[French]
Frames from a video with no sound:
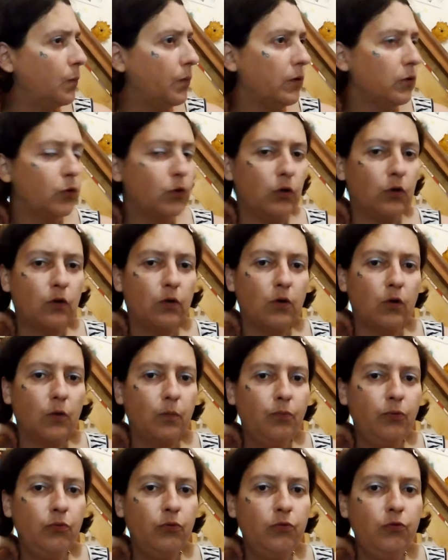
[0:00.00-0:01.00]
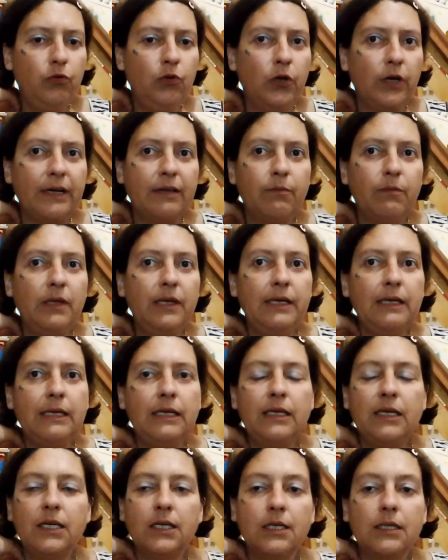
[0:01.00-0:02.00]
pendant plus d'une heure et
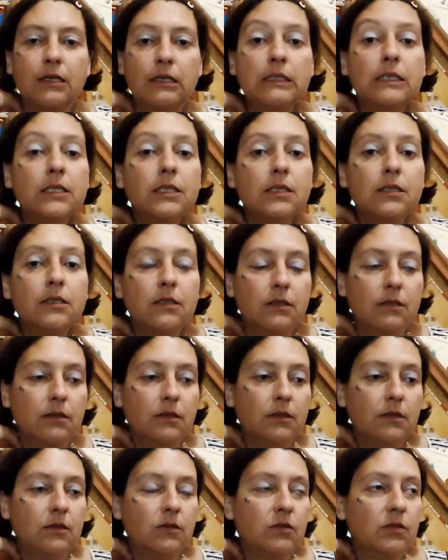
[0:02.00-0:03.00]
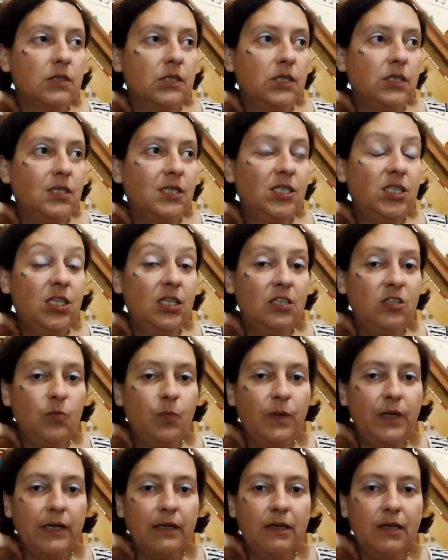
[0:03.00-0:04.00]
demie.
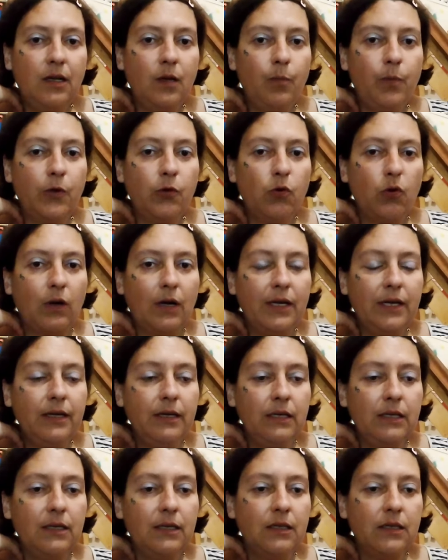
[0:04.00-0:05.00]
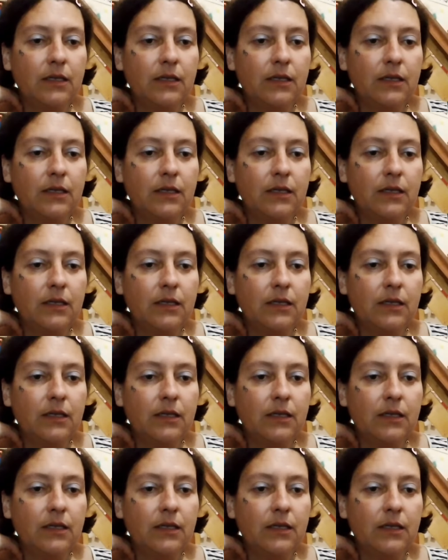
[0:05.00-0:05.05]
J'espère qu'il n'a pas hurlé.